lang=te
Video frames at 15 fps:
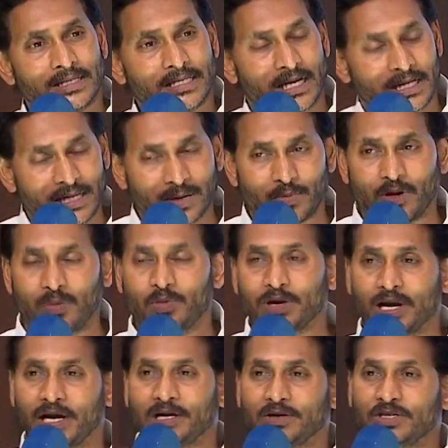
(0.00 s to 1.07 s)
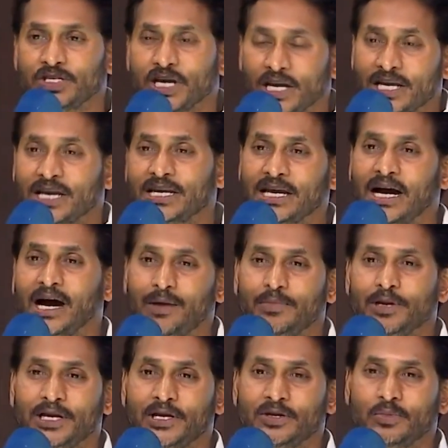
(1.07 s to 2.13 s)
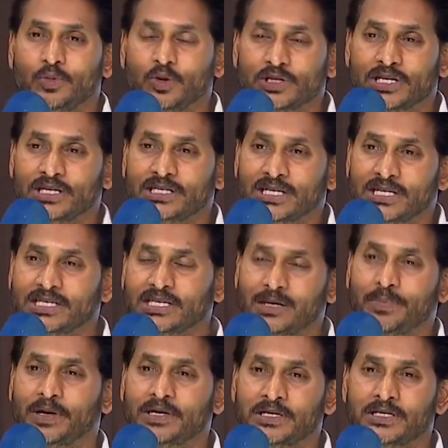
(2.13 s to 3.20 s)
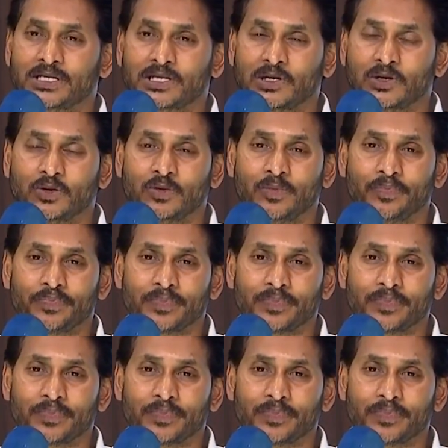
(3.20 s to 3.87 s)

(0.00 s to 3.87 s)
చంద్రబాబు నాయుడు చెయ్యని హామీలను మోసం చేసిన పరిస్థితులను